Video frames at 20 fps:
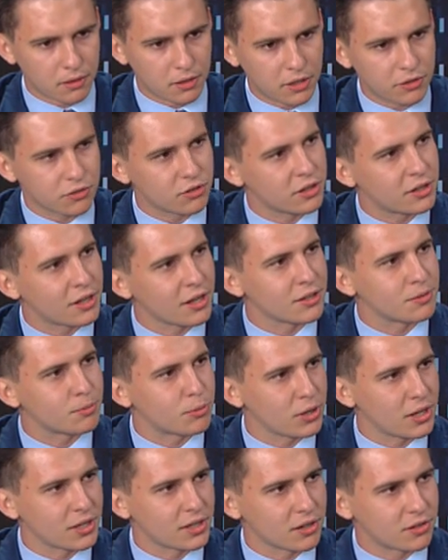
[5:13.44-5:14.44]
Jeżdżę teraz
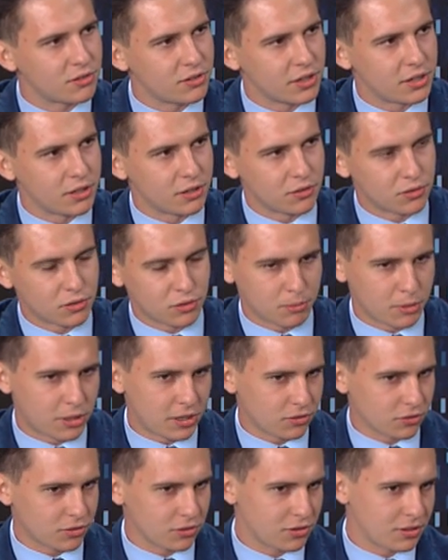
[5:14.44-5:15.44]
po radach dzielnic. W sumie
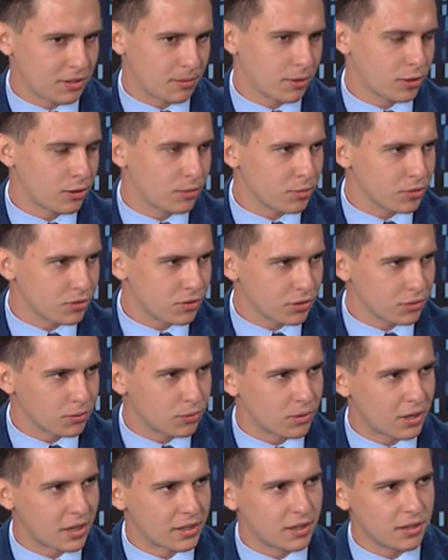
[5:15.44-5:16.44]
jeżdżę od samego
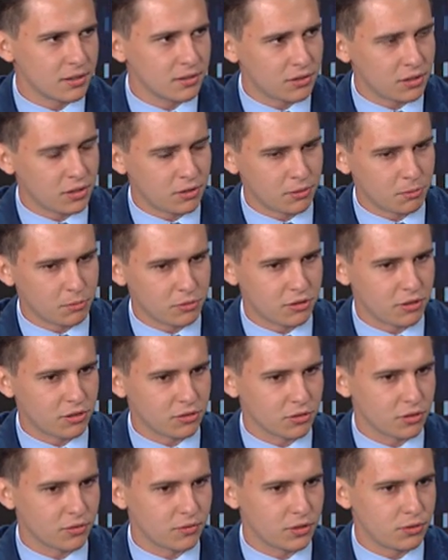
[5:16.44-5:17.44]
początku kadencji i myślę,
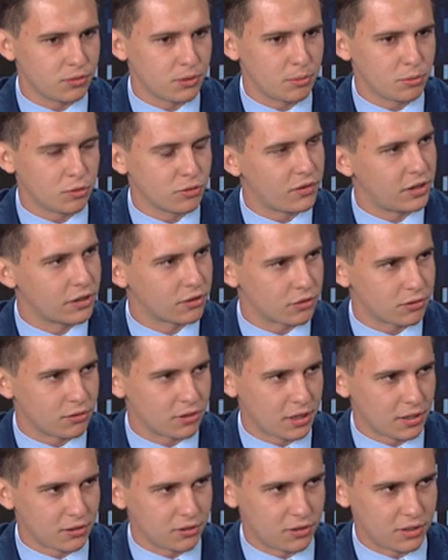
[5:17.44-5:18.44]
że odwiedziłem już większość
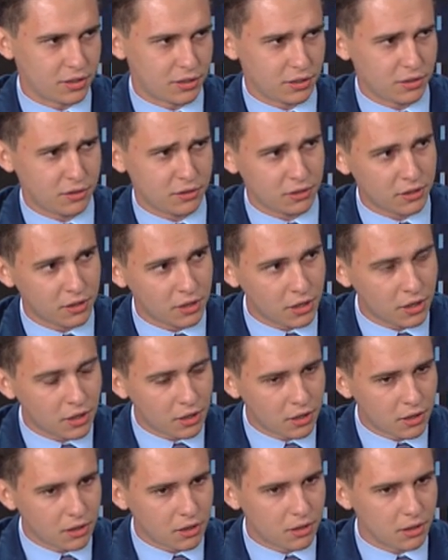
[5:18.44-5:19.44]
rad dzielnic.
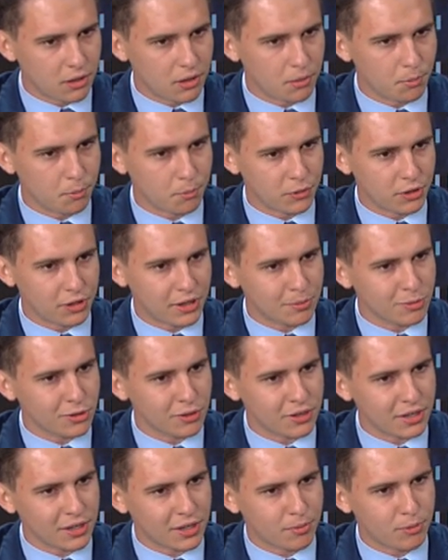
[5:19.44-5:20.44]
I tam
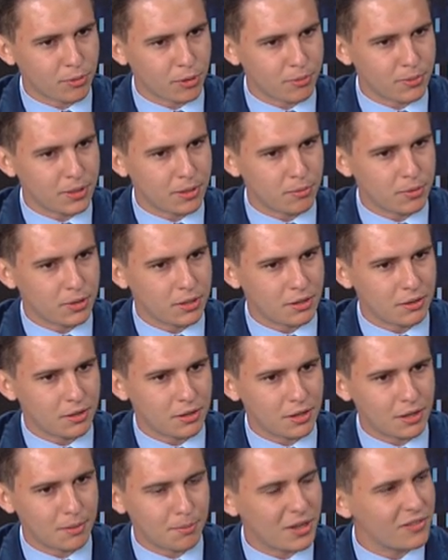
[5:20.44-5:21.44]
są takie problemy
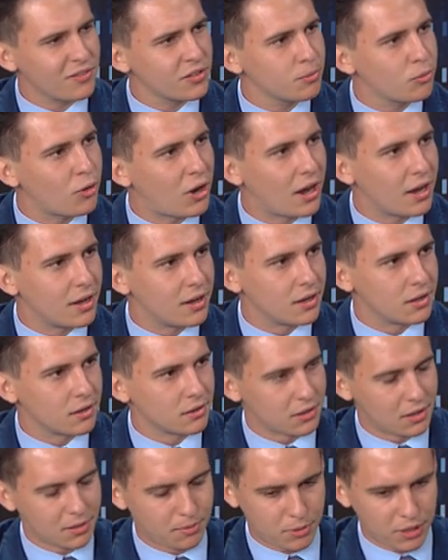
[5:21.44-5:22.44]
naprawdę błahe,
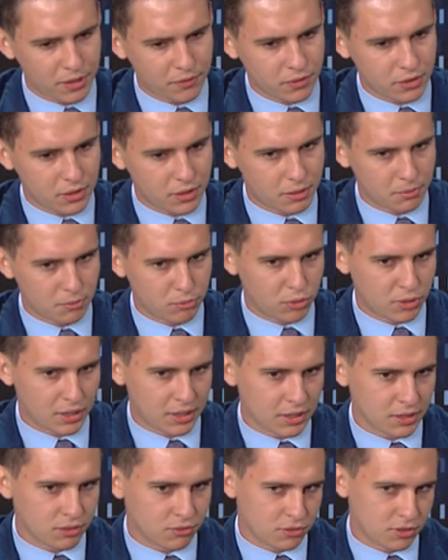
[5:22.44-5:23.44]
naprawdę
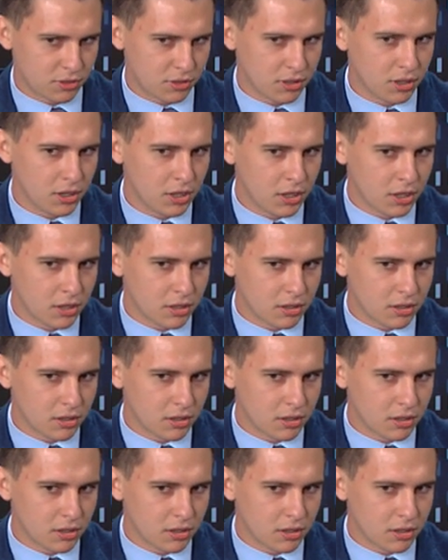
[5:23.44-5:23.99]
błahe, czyli